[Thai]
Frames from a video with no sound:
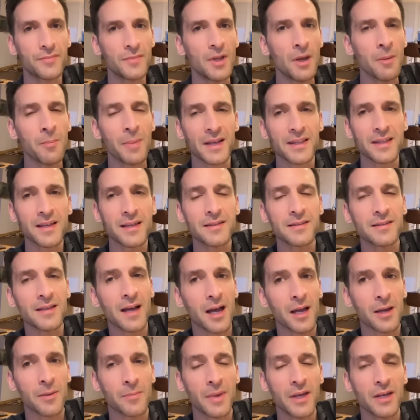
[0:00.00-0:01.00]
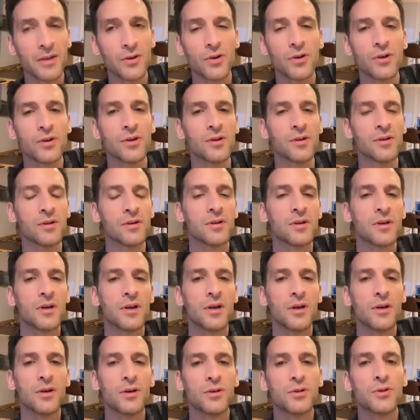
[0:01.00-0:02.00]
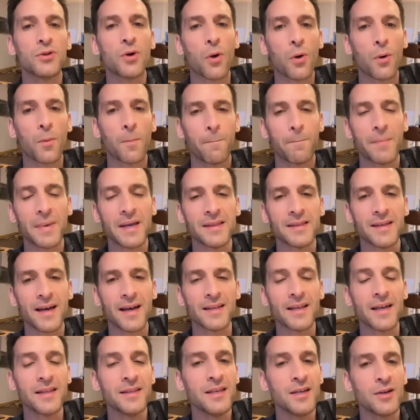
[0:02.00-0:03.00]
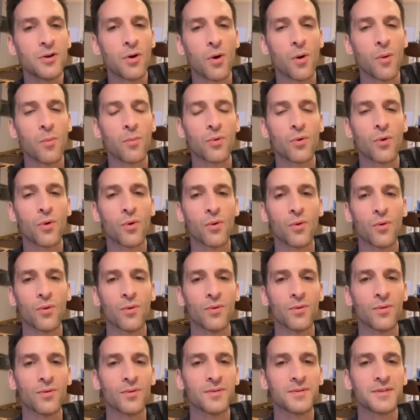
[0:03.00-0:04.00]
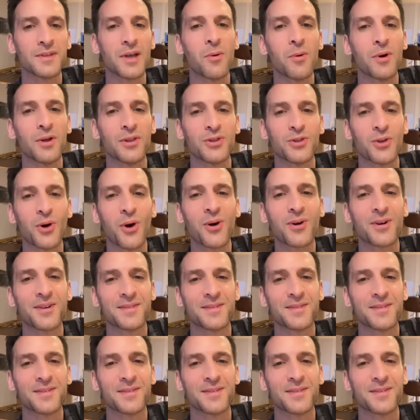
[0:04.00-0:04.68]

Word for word: ประเทศไทย ไม่เคยตกเป็นอาณานิคมของตะวันตก